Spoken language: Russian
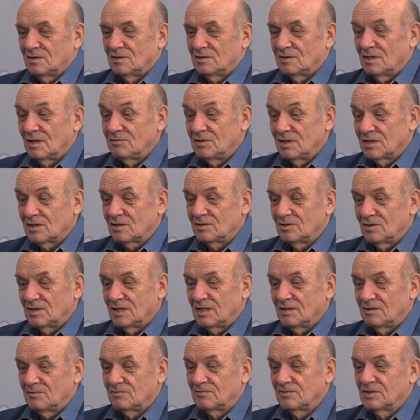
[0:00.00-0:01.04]

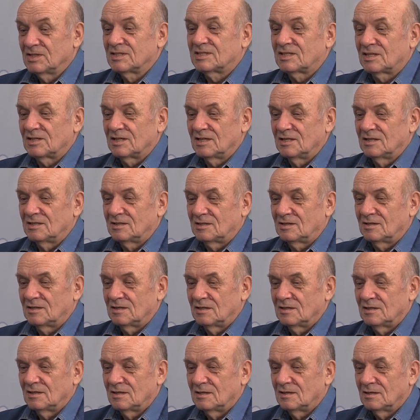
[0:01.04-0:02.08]
наверное, выстроить
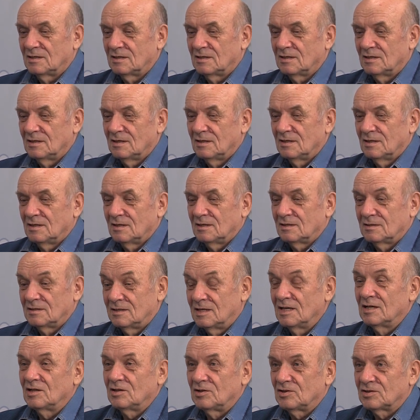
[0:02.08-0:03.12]

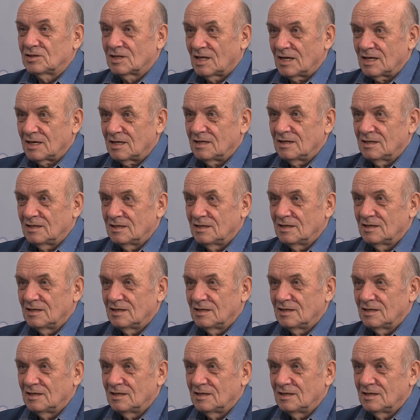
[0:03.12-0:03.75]
дело так,